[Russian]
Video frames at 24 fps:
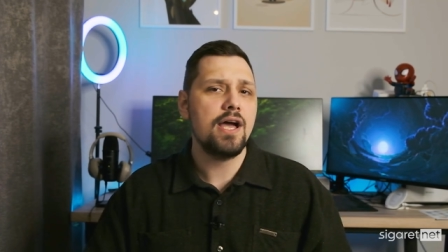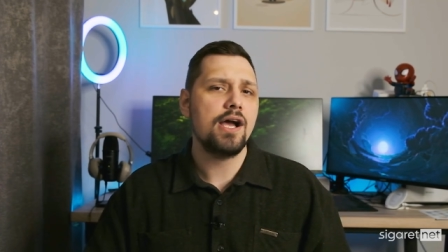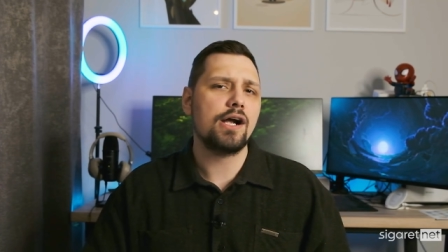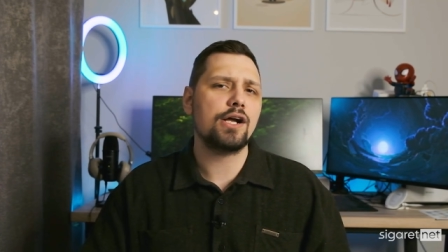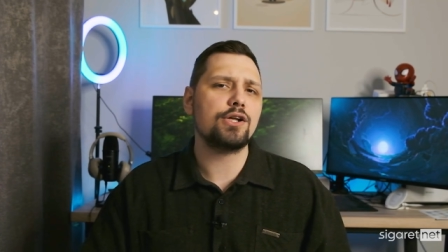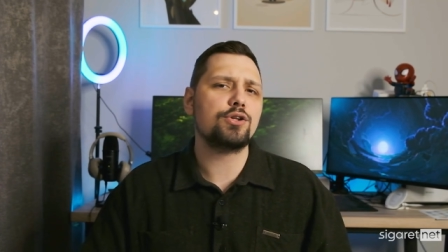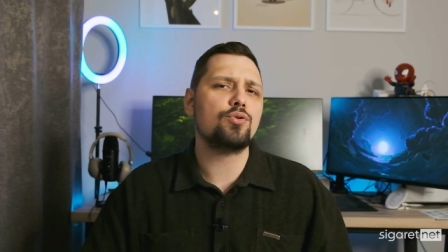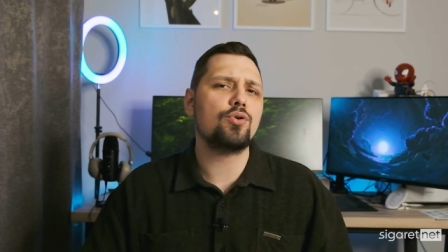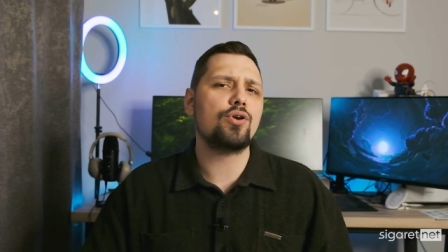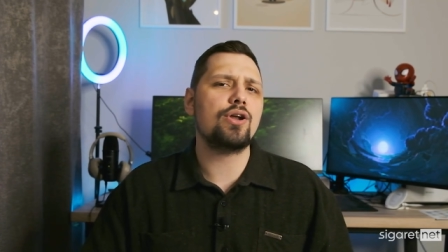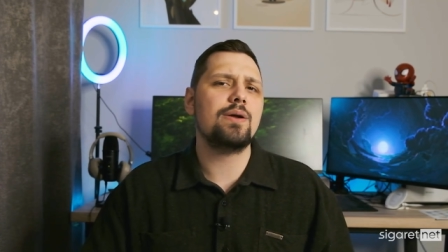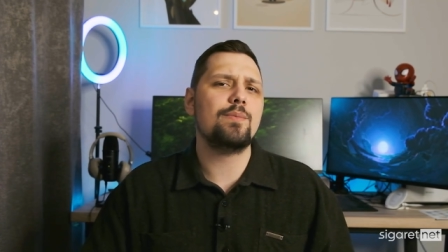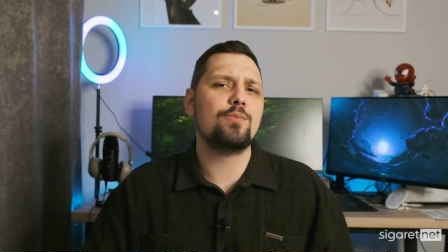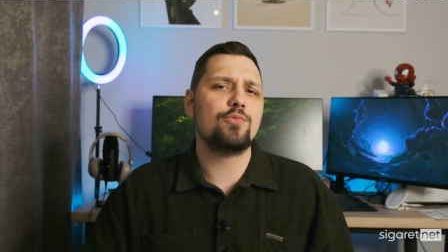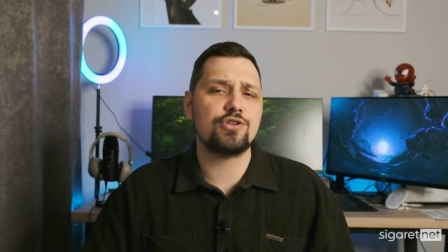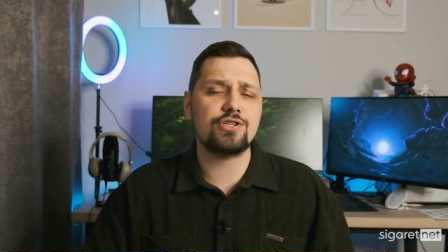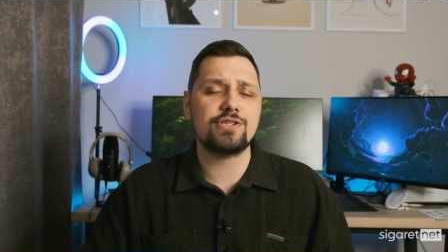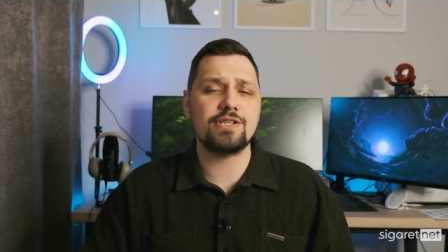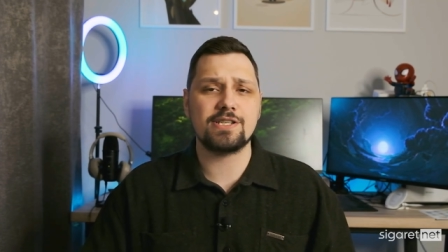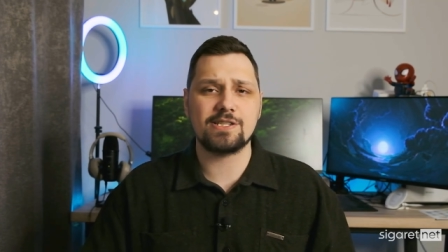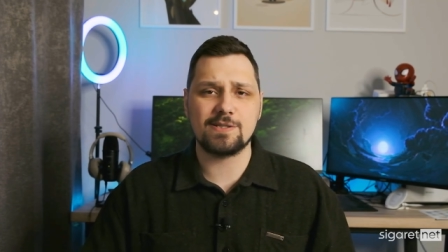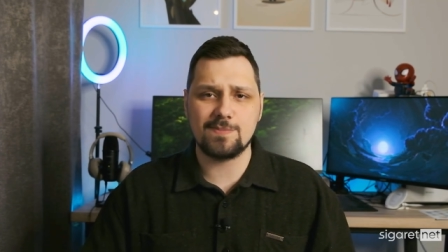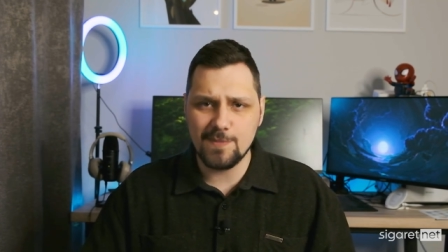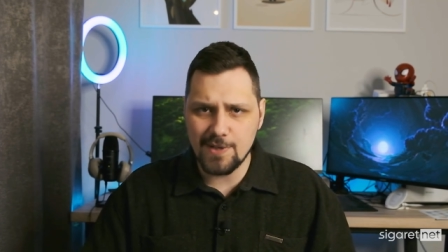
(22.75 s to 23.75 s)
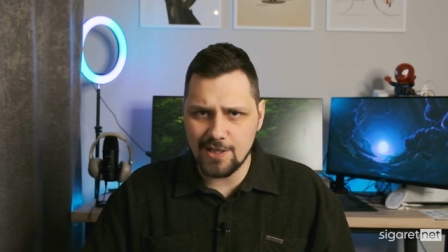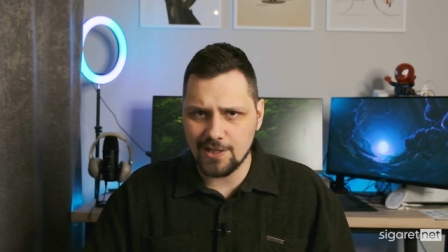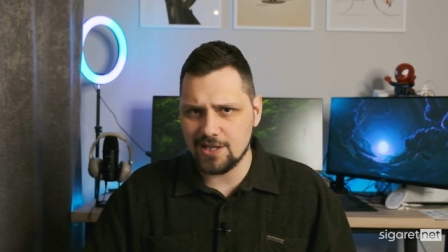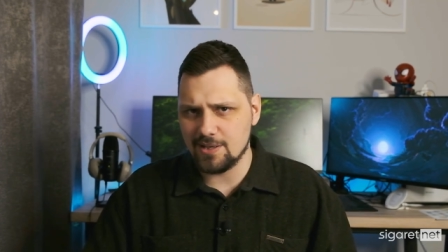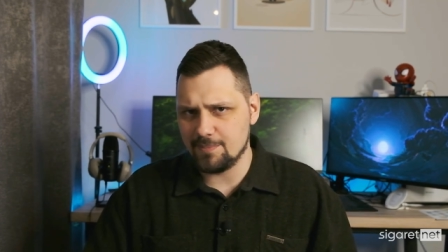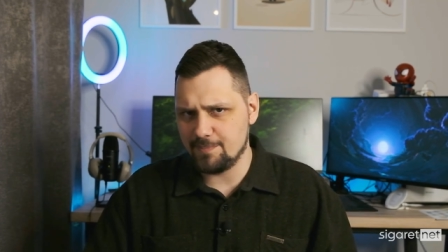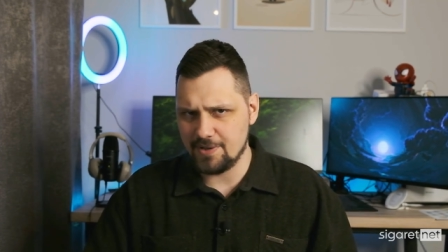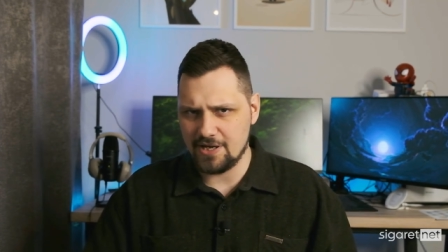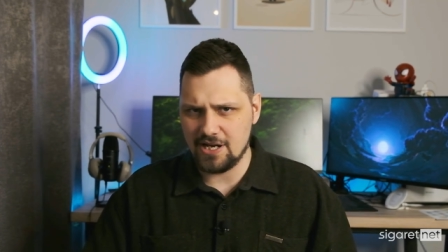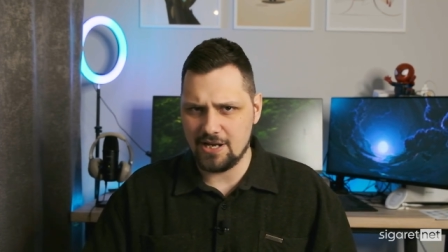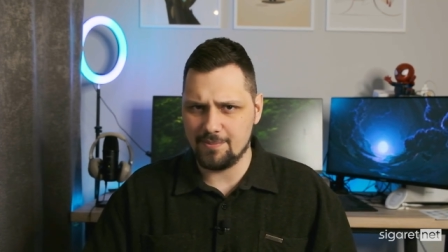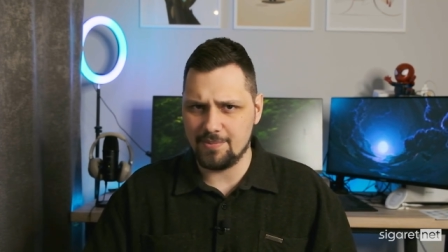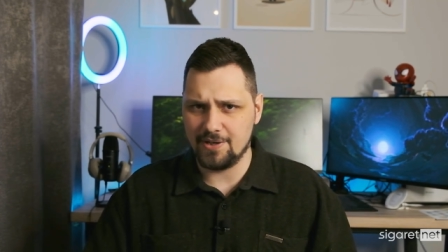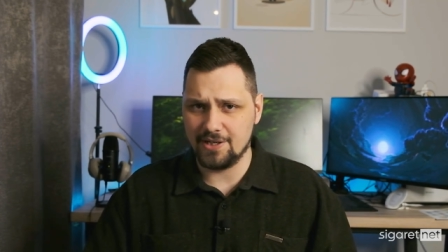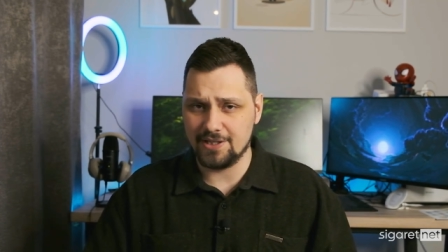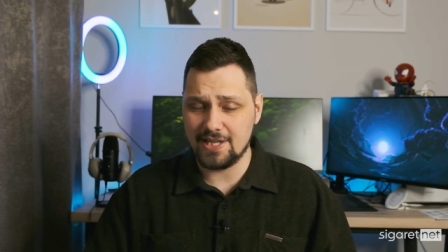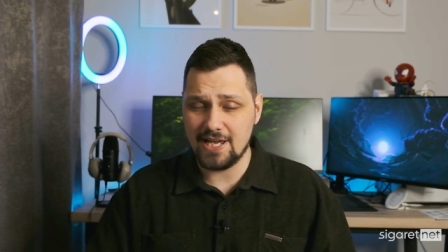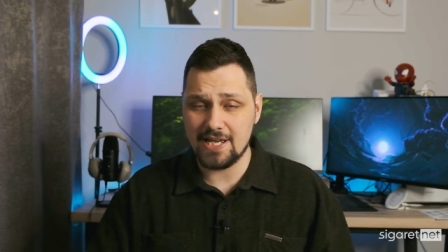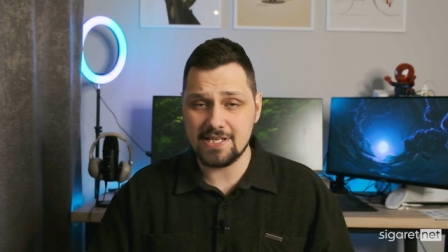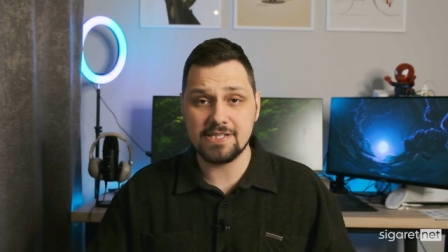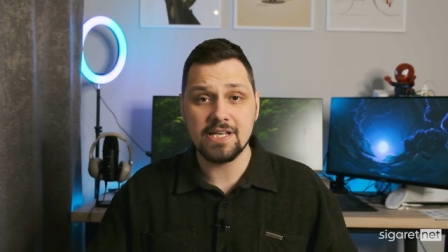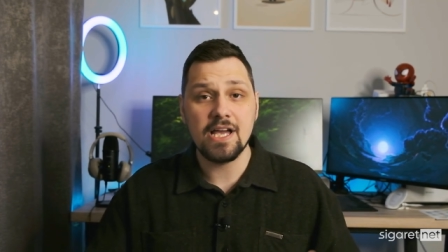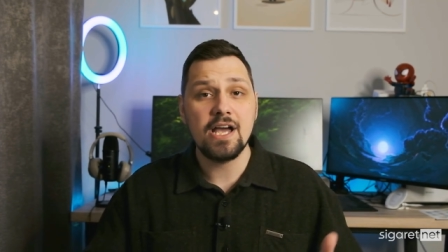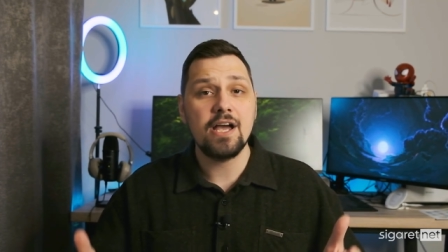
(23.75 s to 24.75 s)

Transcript: которые можно смело приобретать